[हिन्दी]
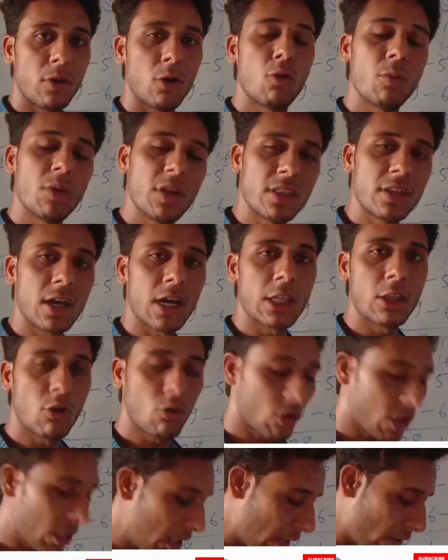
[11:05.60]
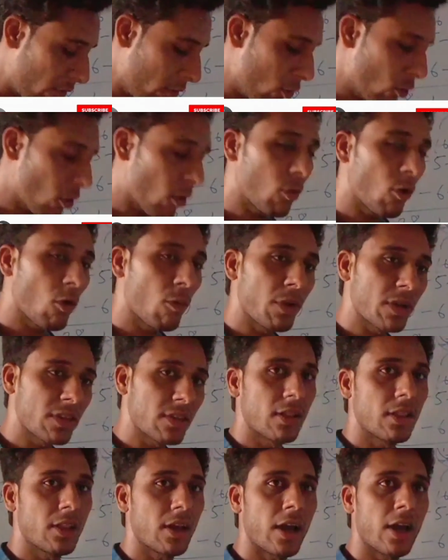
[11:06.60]
मैं उम्मीद करता हूँ कि ये वीडियो आपको
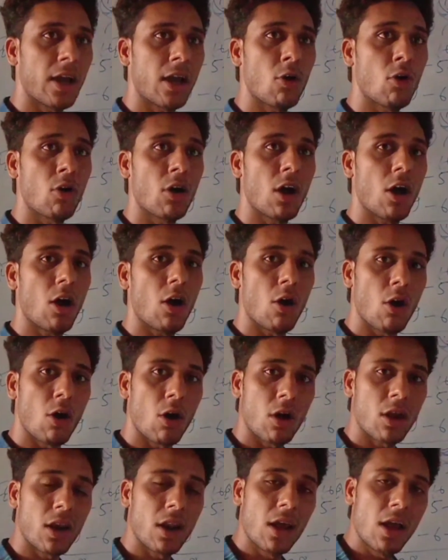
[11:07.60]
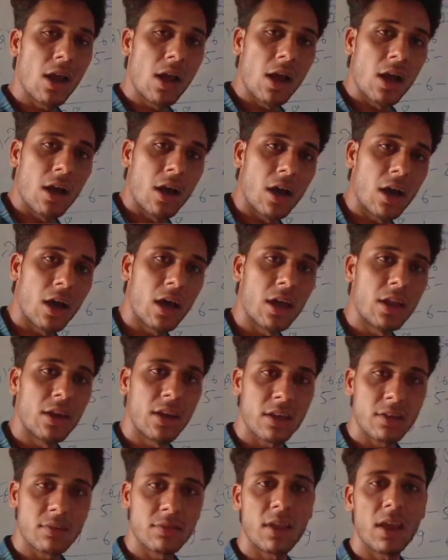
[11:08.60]
पसंद आया होगा और
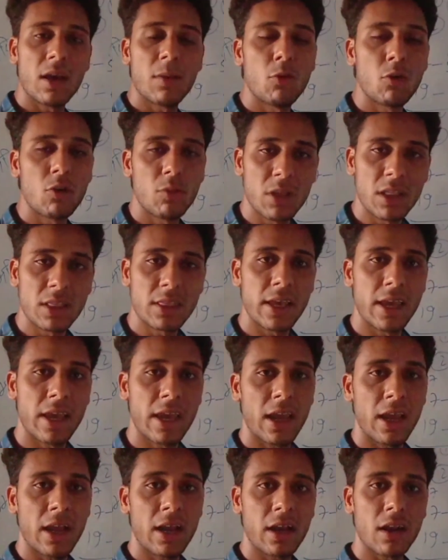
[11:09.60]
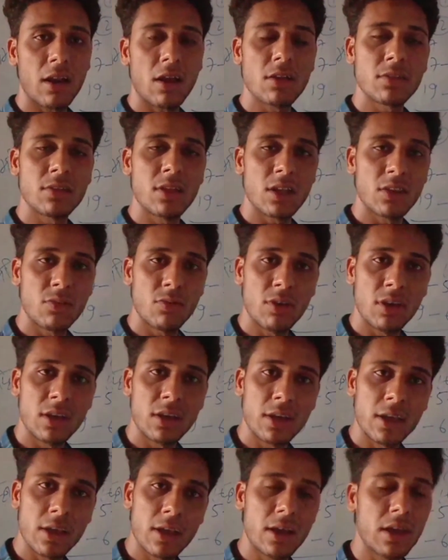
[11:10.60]
नेक्स्ट डे हम लोग मिलते हैं क्लास दसवीं
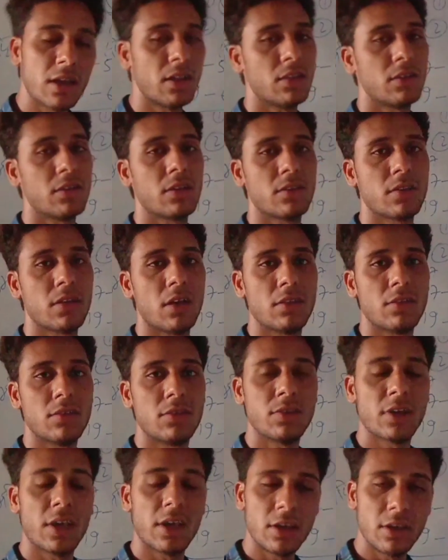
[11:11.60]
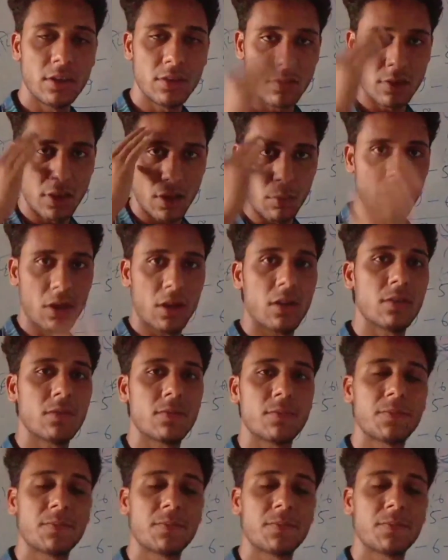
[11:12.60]
की गणित के साथ जय हिंद जय भारत